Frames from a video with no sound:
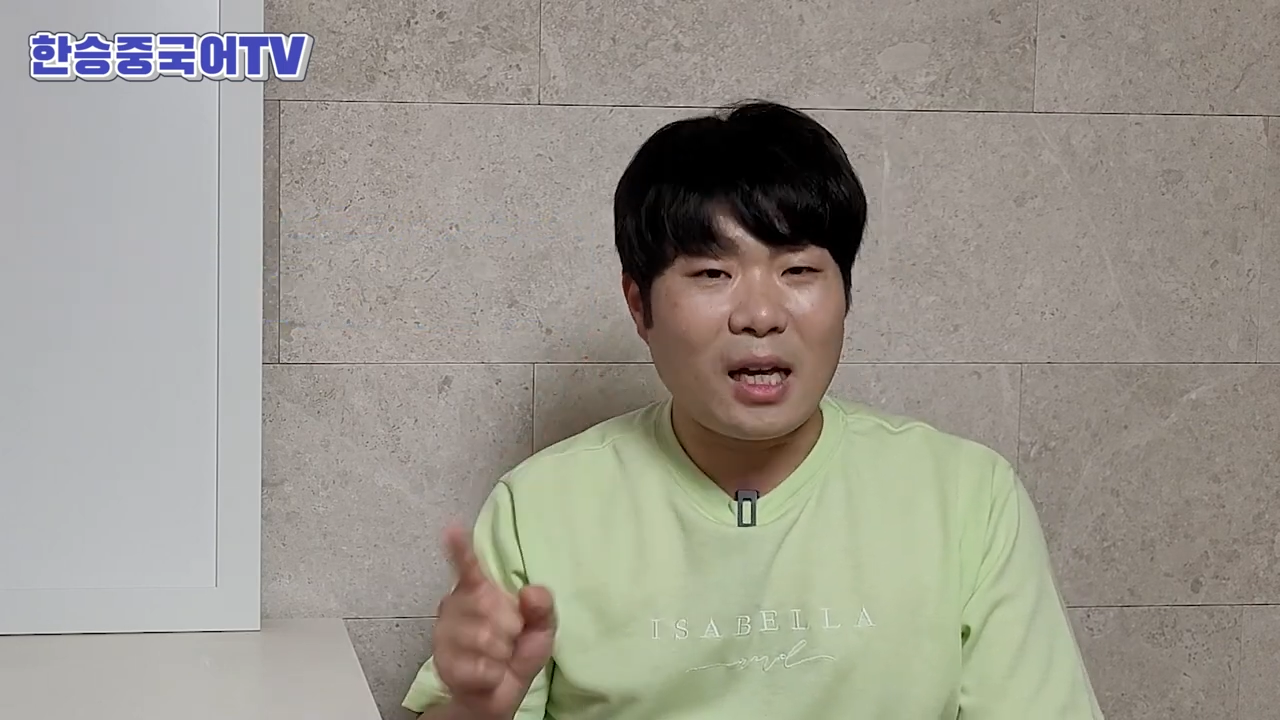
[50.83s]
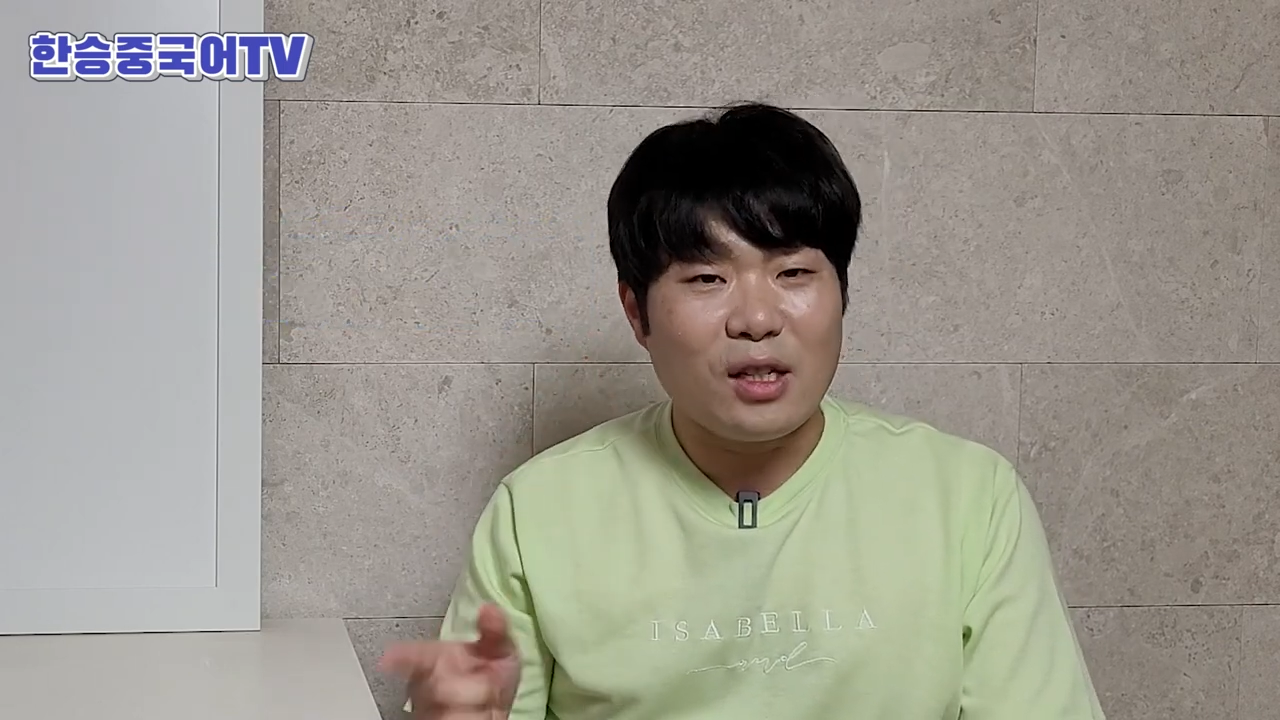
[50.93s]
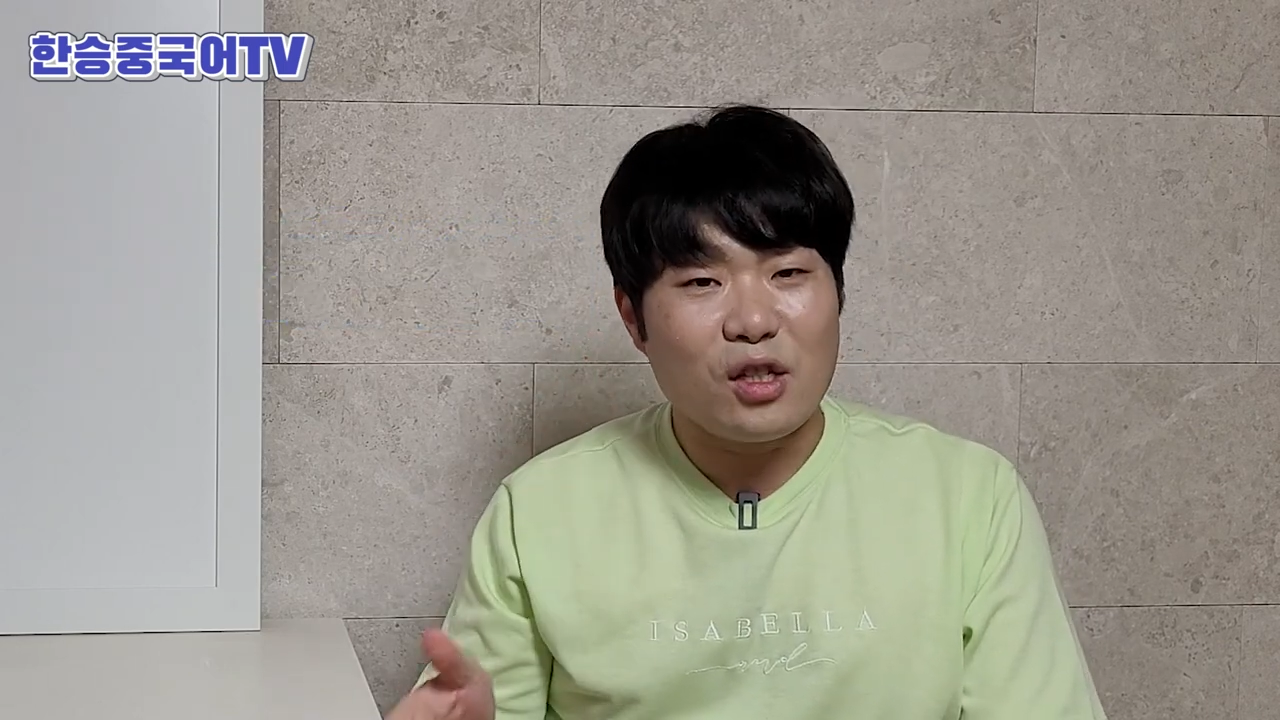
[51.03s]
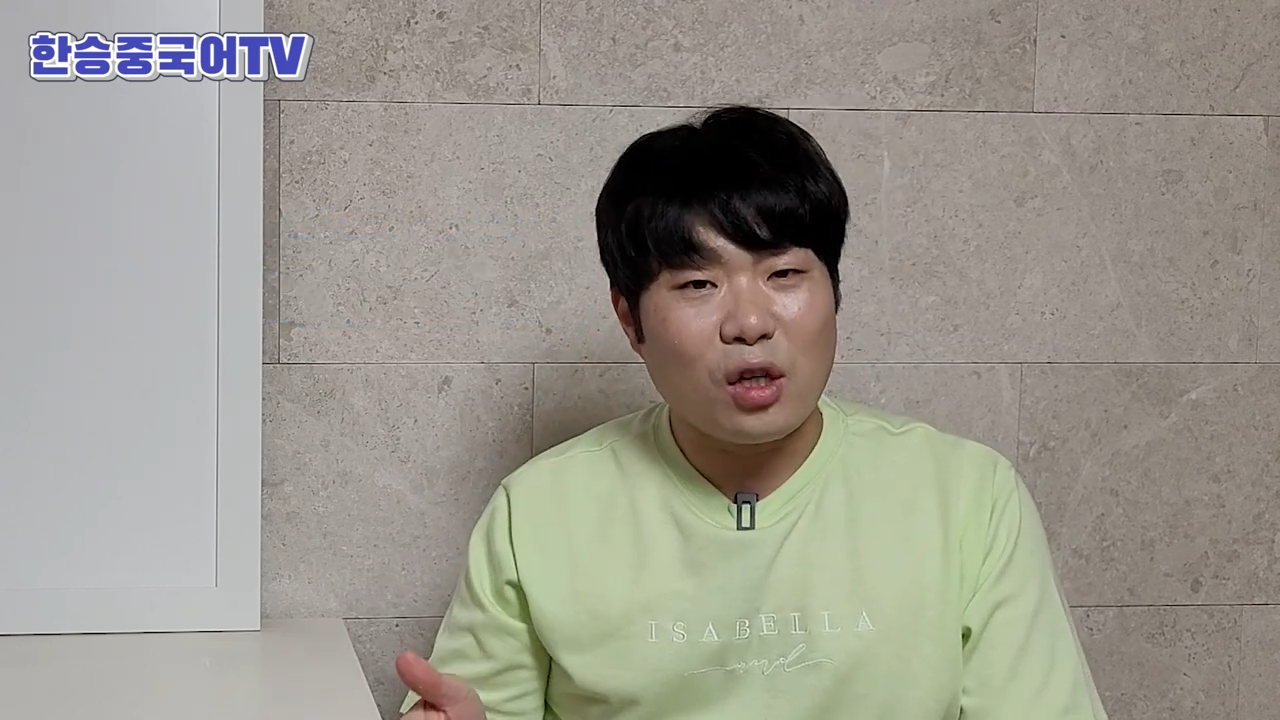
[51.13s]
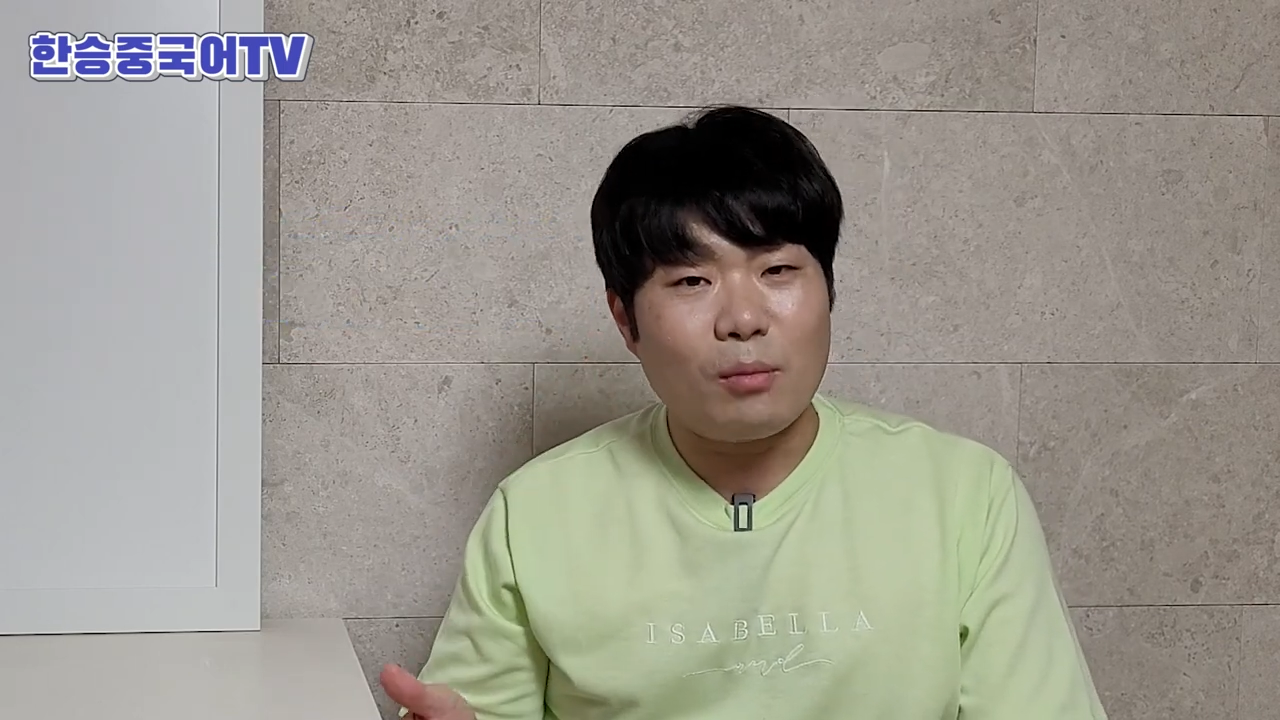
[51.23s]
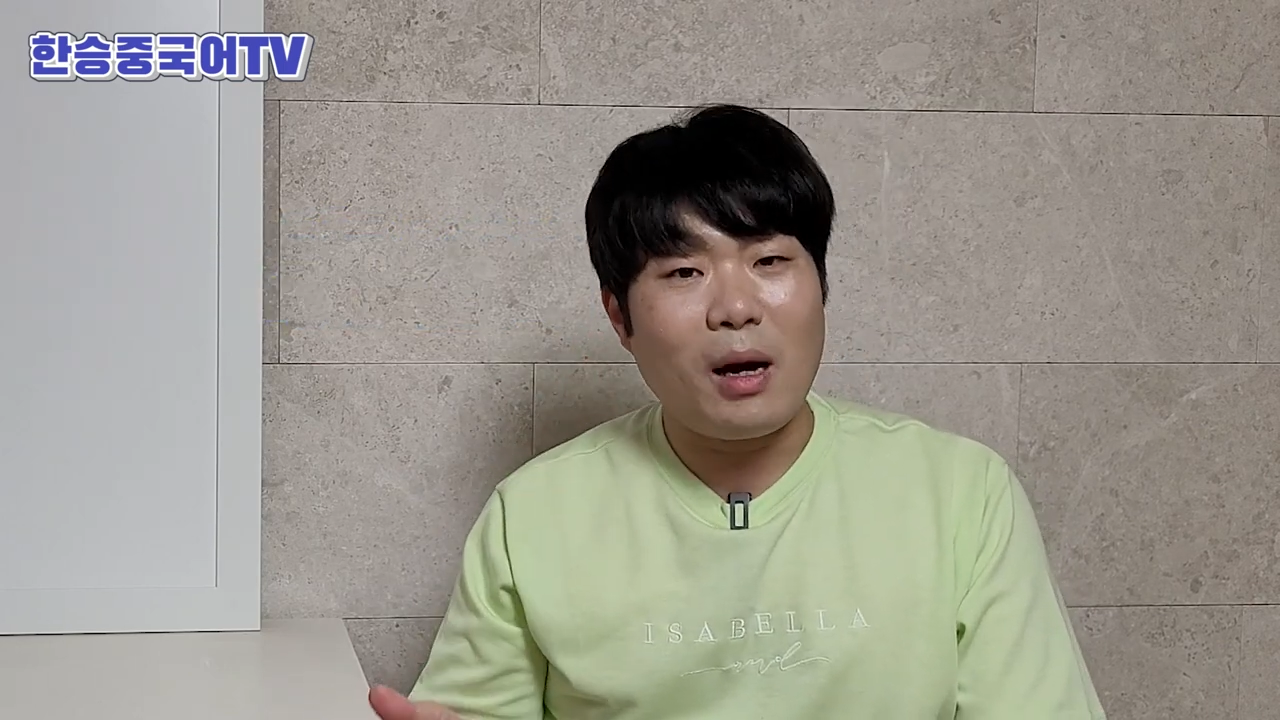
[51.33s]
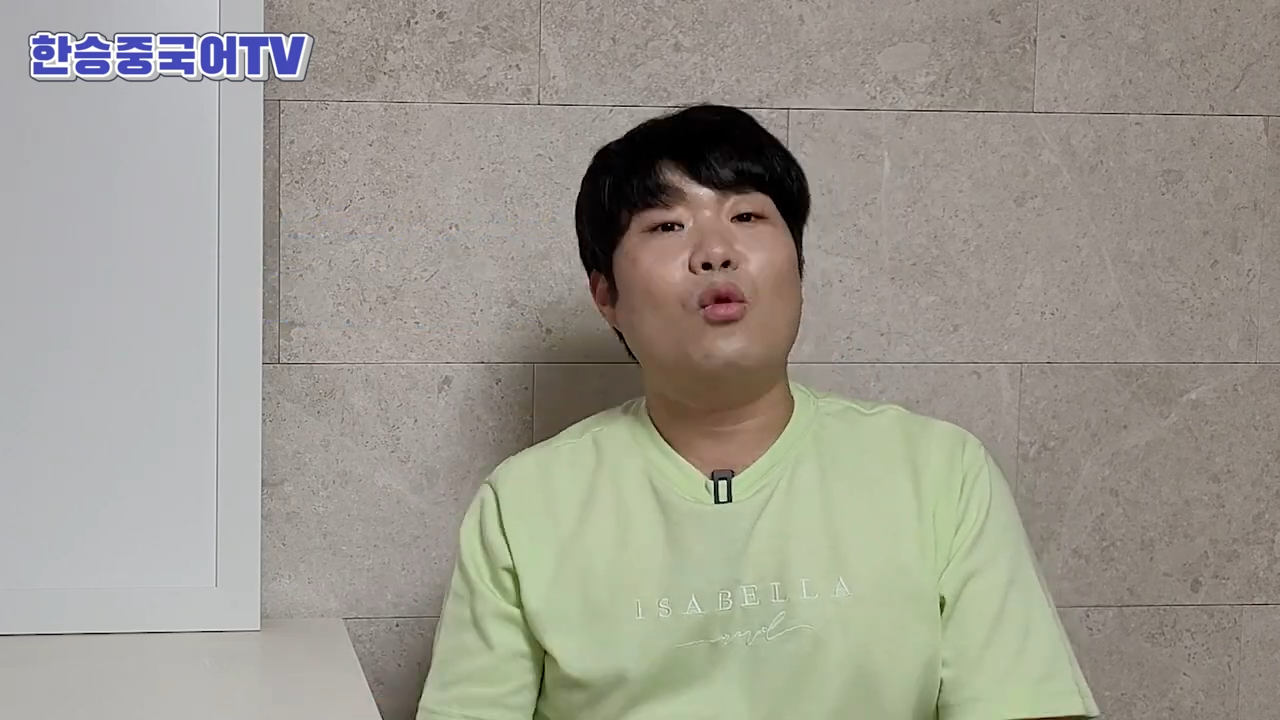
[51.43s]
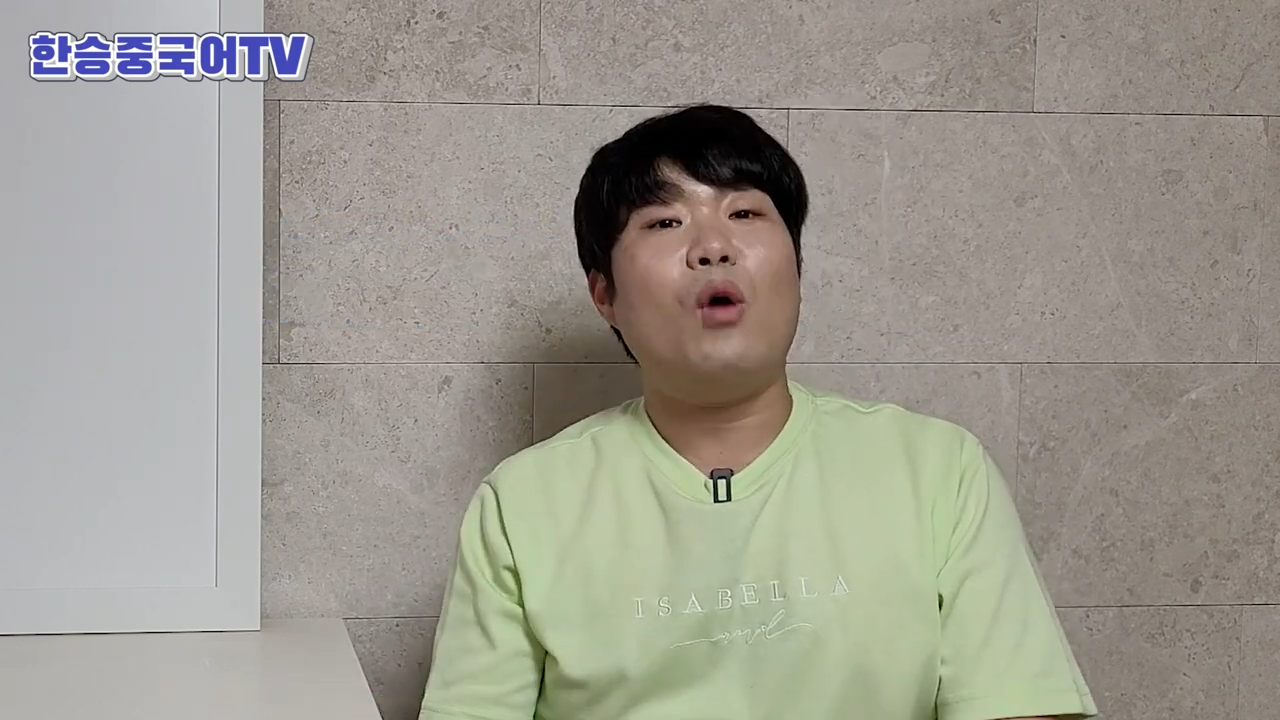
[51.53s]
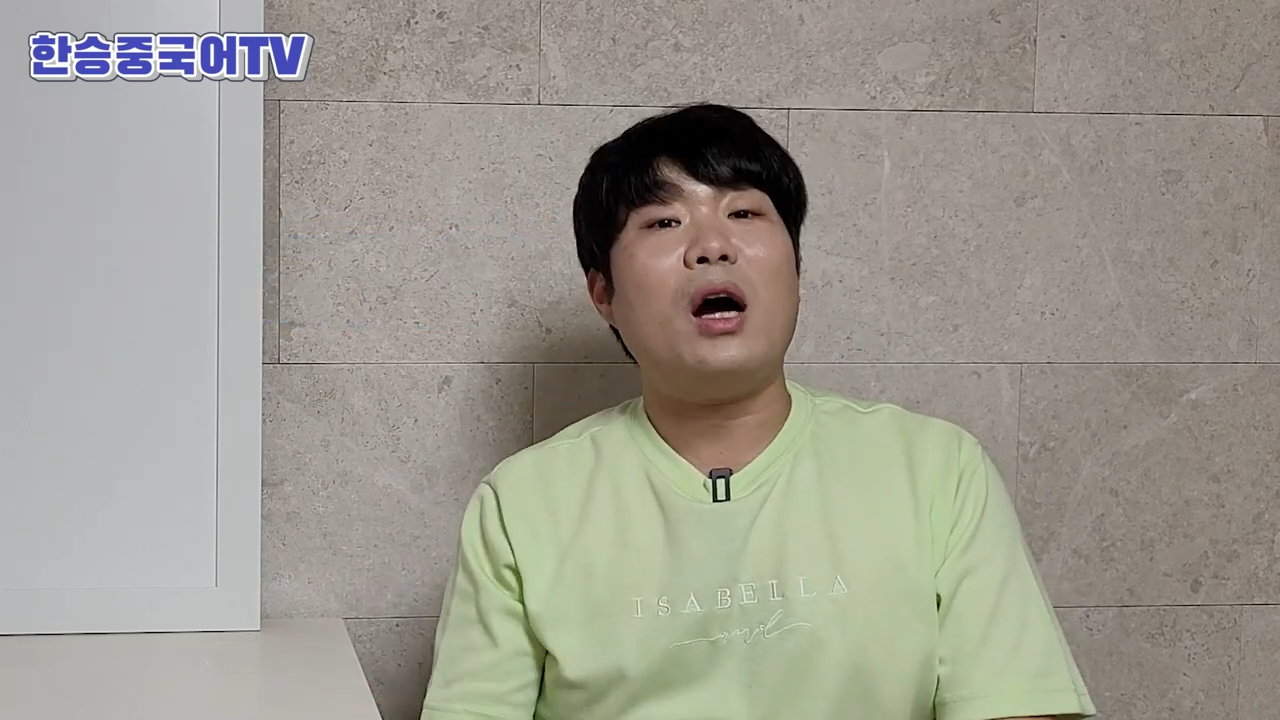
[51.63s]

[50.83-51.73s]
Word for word: 나는 정말